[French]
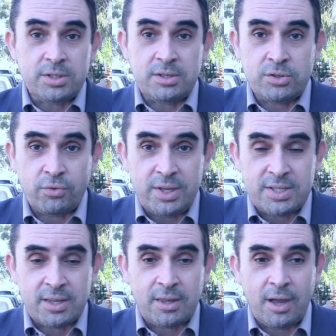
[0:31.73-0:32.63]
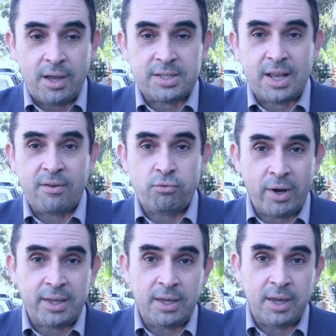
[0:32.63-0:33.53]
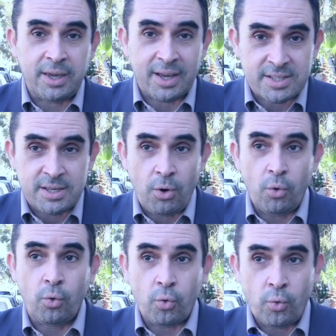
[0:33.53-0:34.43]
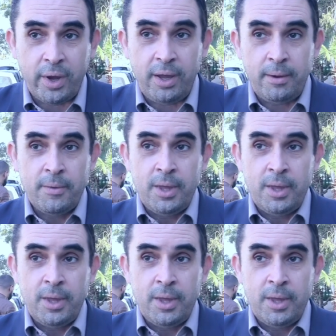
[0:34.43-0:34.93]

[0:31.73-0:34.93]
Dysphonie, c'est la voix qui est cassée, enrouée,